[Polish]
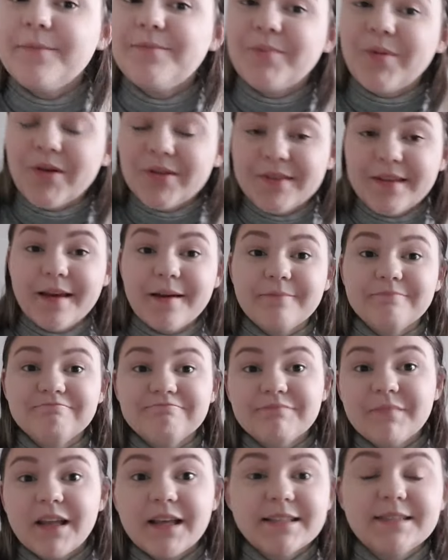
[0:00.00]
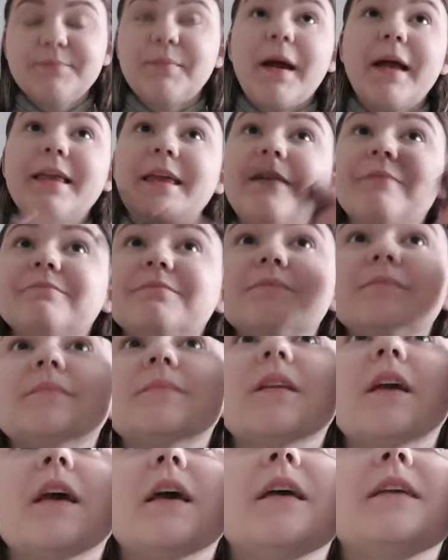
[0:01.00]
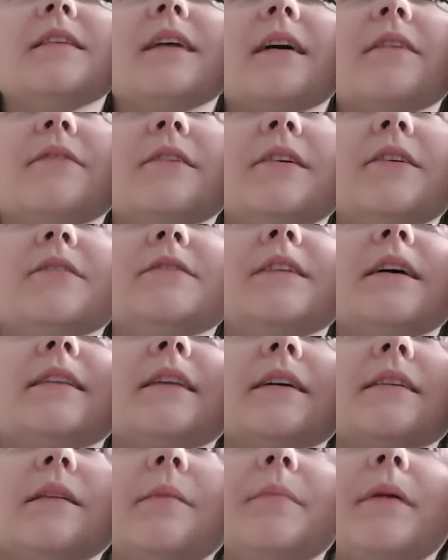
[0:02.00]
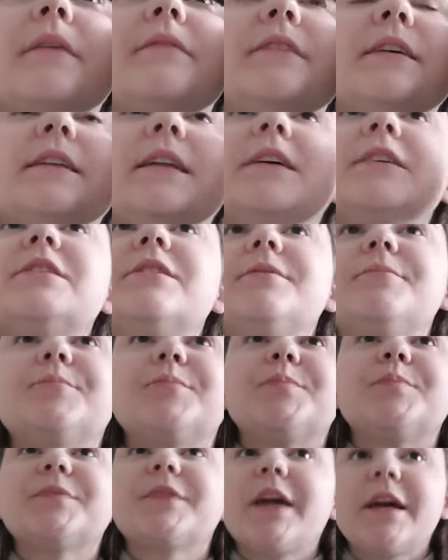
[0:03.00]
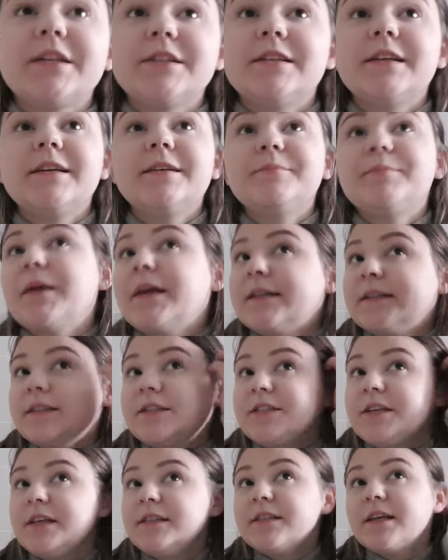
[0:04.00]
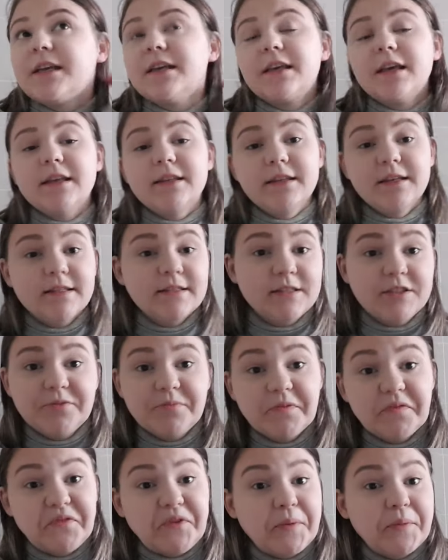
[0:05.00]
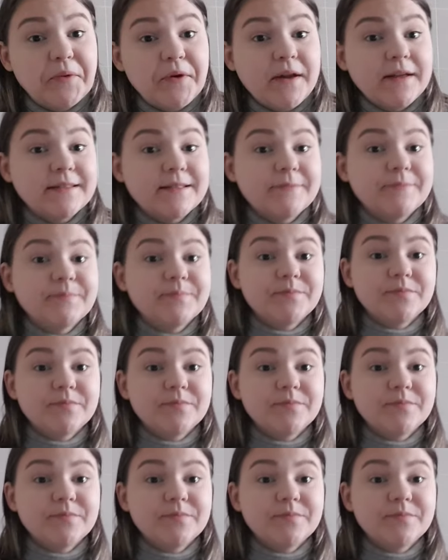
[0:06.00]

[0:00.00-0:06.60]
i potem spanie. I tak wygląda tak naprawdę nasz każdy praktycznie dzień, kiedy jesteśmy w domu razem.